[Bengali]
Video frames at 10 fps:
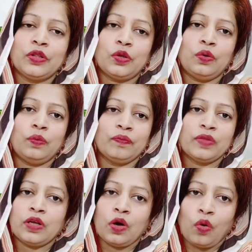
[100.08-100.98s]
তো
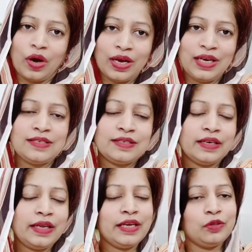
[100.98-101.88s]
অয়েলি
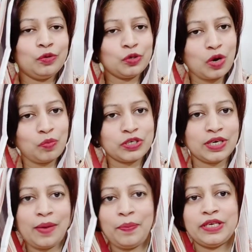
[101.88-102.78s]
স্কিনেই কিন্তু
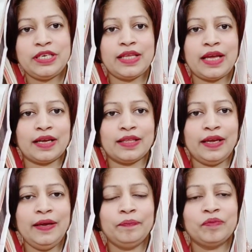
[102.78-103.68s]
সমস্যাটা বেশি দেখা
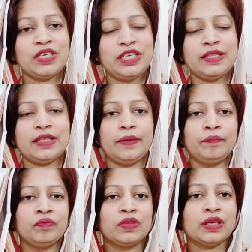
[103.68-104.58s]
দেয় শীতে
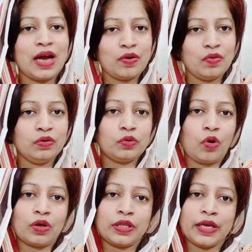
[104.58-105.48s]
কারণ
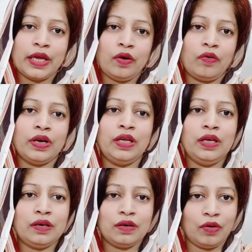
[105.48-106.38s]
ত্বক থেকে
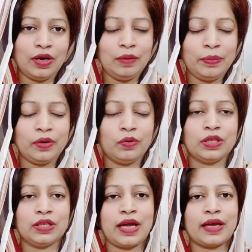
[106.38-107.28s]
অনেক অয়েল বের
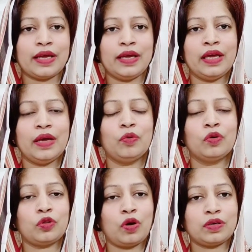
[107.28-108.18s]
হতে থাকে
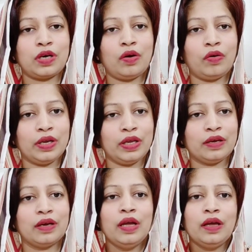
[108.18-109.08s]
এবং ত্বকটা অনেক